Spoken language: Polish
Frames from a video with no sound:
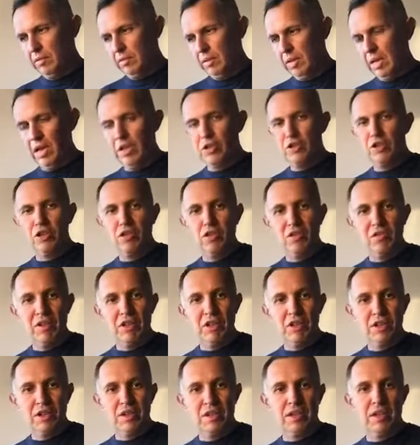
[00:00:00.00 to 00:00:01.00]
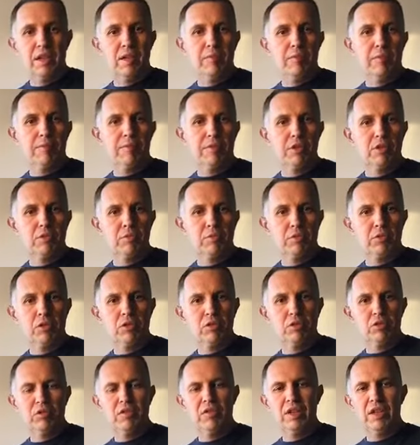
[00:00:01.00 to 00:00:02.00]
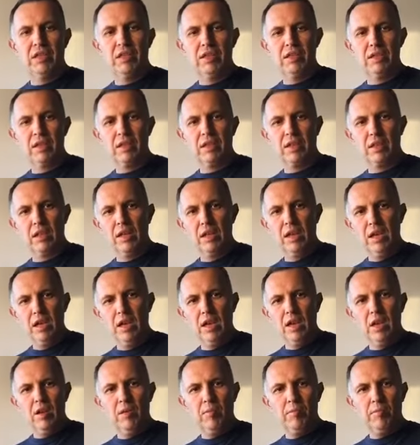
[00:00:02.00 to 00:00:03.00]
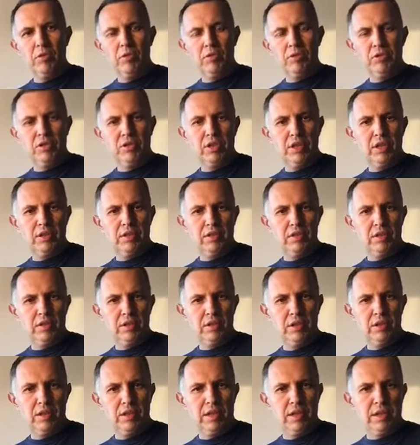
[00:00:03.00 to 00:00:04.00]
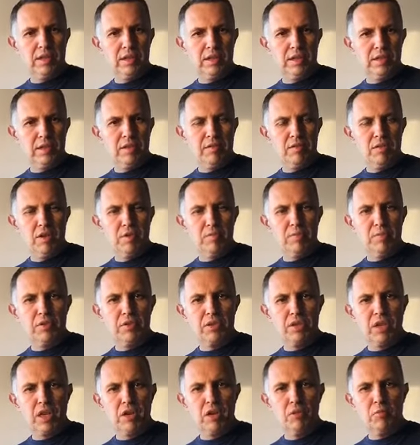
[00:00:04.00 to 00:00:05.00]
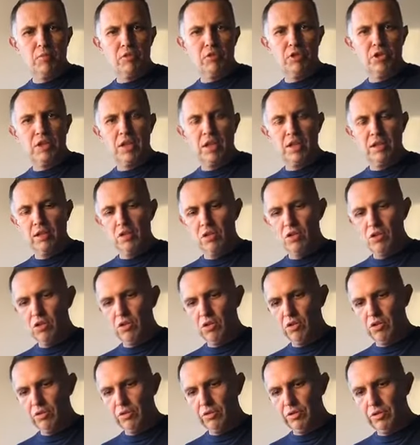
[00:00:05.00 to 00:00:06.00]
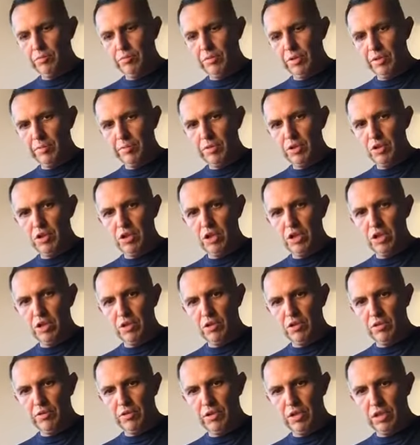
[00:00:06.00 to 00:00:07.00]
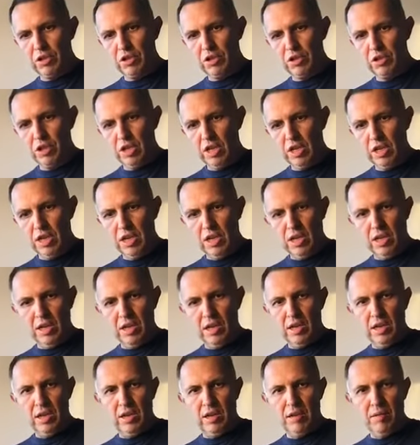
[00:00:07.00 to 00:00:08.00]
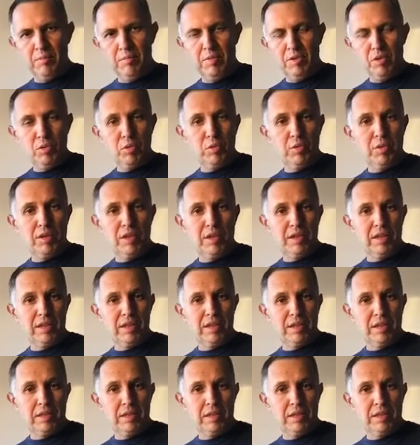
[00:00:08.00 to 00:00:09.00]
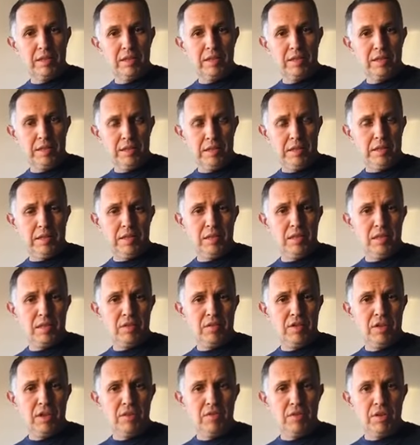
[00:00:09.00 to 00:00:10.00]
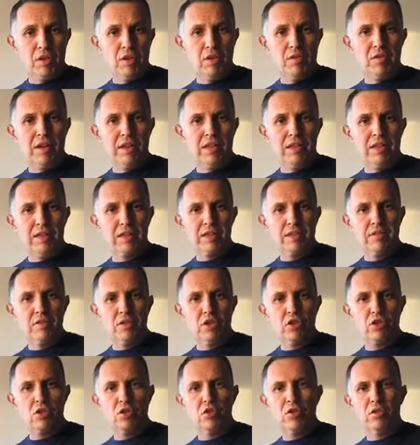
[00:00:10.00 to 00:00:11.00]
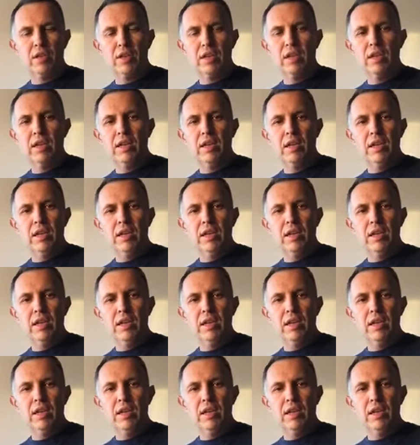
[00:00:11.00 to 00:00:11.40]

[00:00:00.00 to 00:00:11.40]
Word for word: Andrzej Gowarzewski. Ja mam też przygotowany taki portret e, Ernesta Wilimowskiego, może kiedyś o tym napiszę i on też był zdyskwalifikowany, zawieszony